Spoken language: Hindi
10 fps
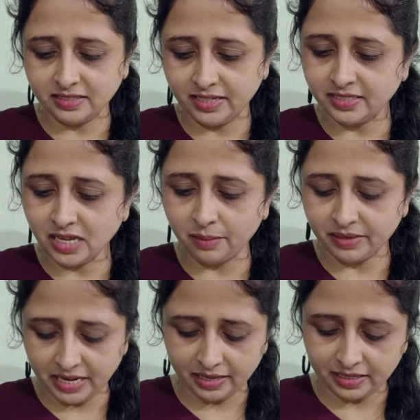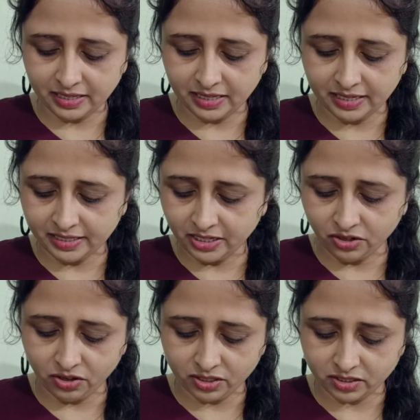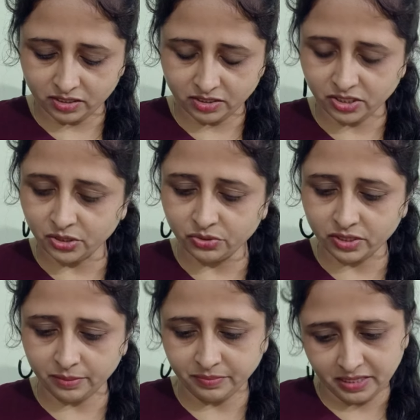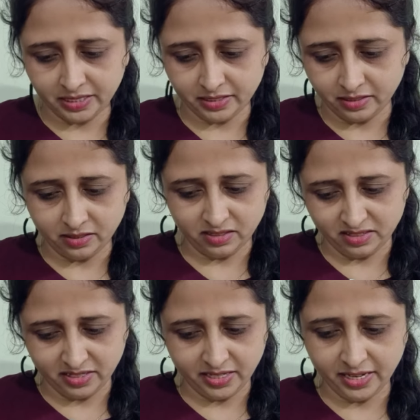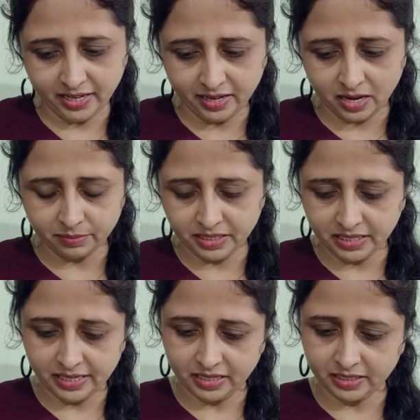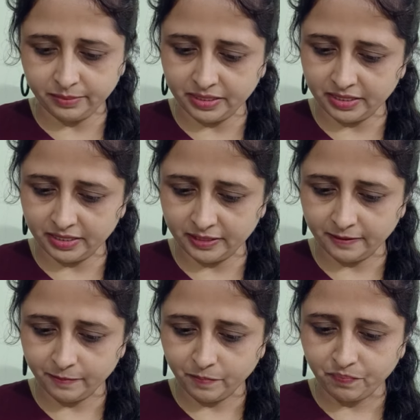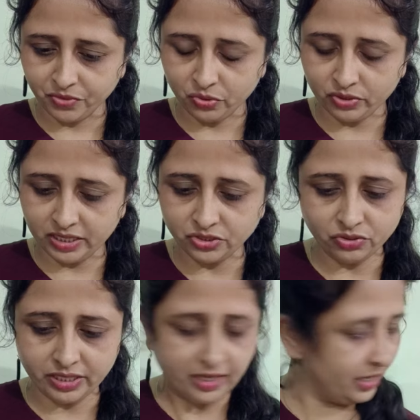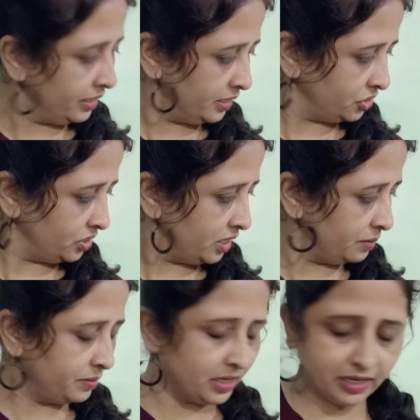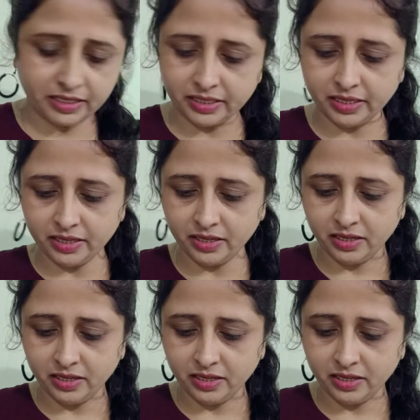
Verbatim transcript: एग्ज़ाम क्रैक कर लेंगे और ज़रूर अपने नए काम के लिए आगे बढ़ेंगे ओके सो ये एनर्जी यहाँ पर आ रही है